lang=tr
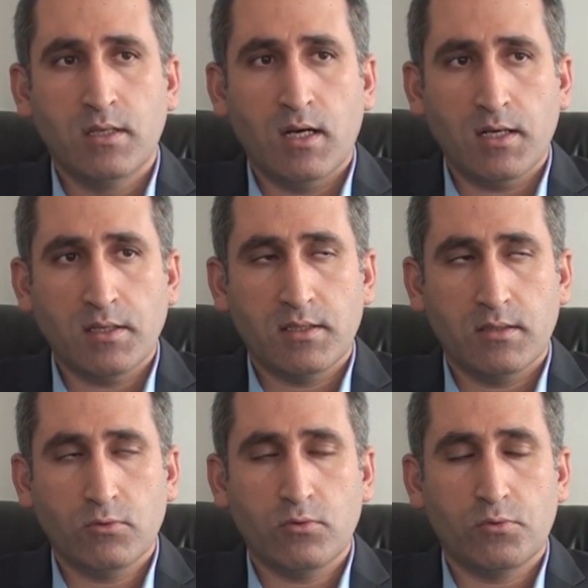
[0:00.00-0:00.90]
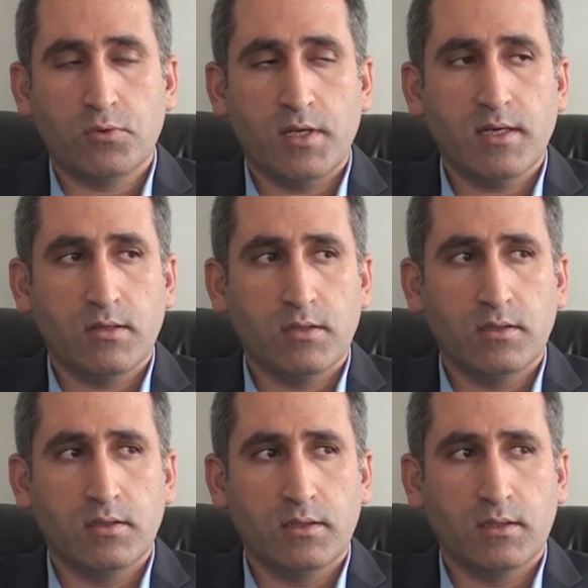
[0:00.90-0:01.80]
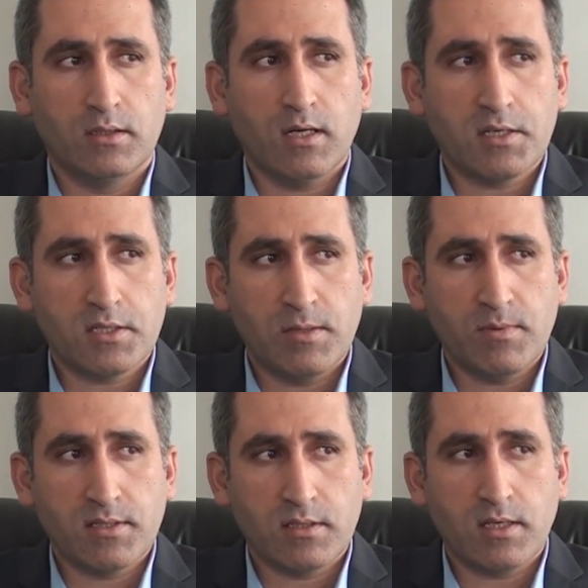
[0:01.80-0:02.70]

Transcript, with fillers: hangisi olur diye e, karşılaması,